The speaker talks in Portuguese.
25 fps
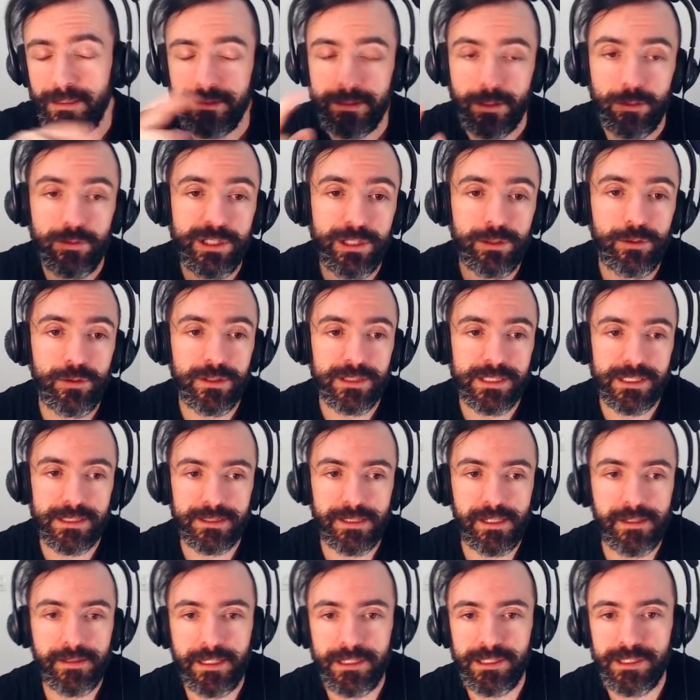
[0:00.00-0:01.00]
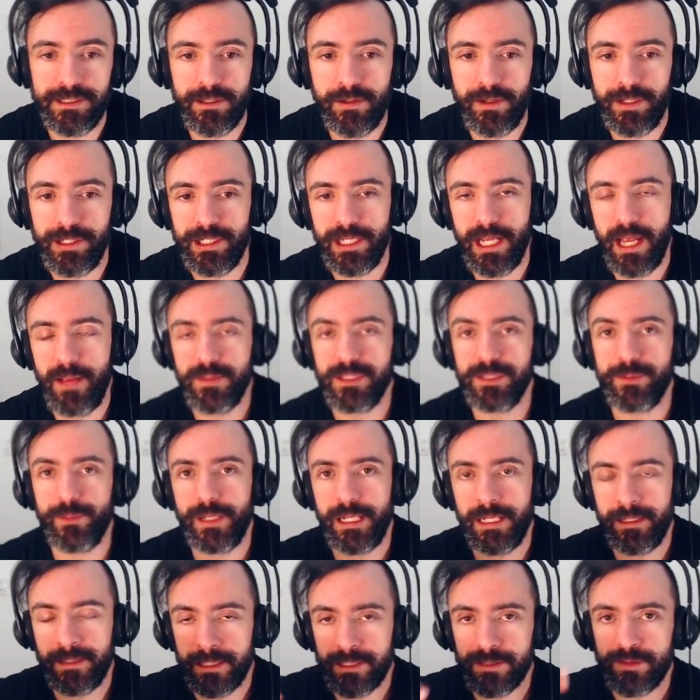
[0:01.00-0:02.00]
Então, dito isso, a estratégia da Riot Games
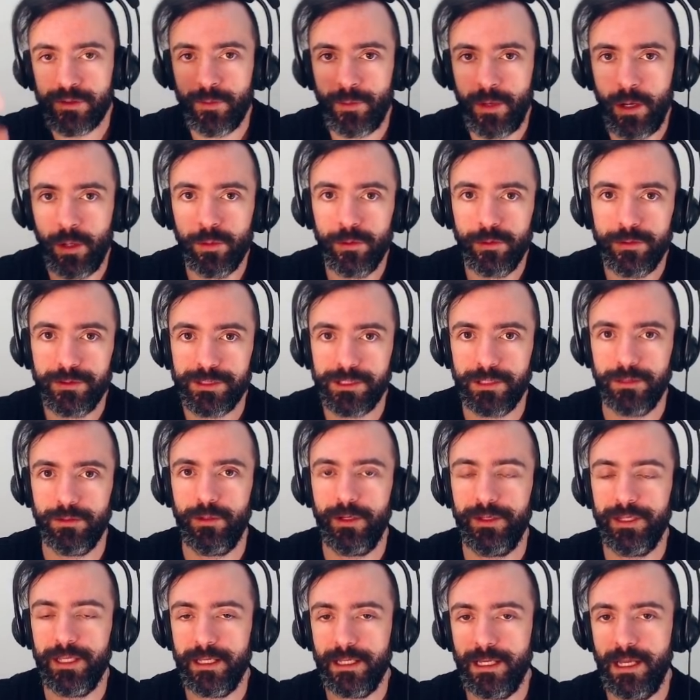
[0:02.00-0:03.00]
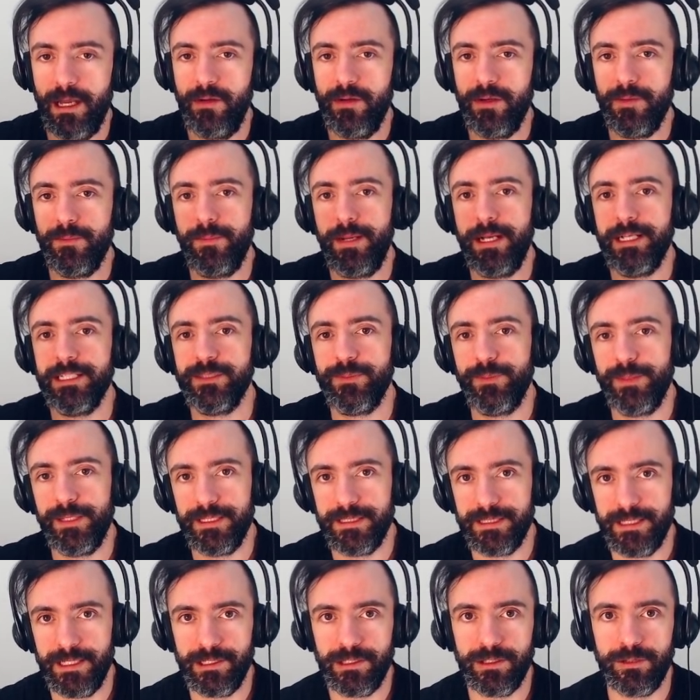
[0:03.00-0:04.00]
para transformar o Lucian num AD Carry mais
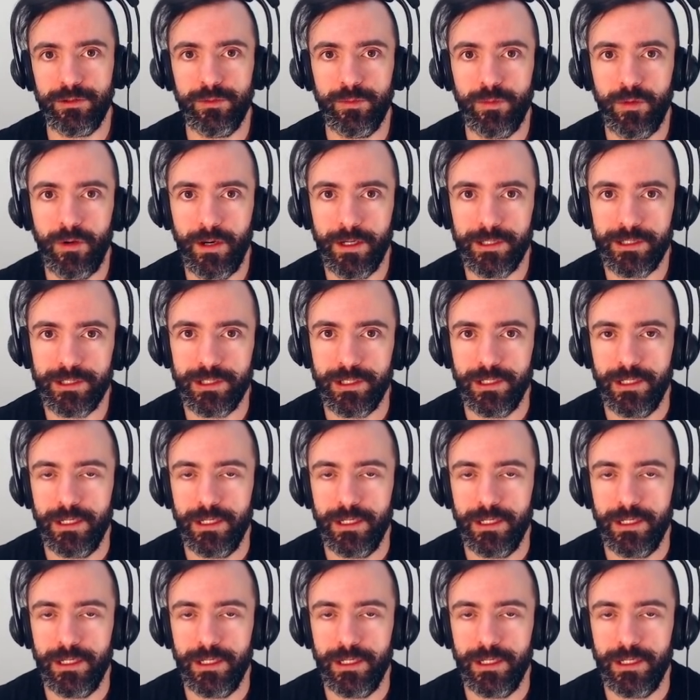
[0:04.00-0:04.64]
presente no bot